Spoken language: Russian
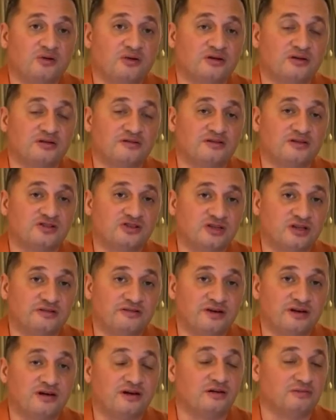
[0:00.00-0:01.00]
у этого
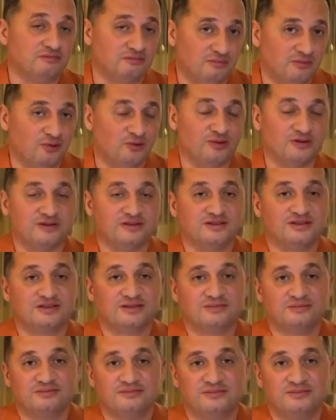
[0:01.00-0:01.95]
человека молодость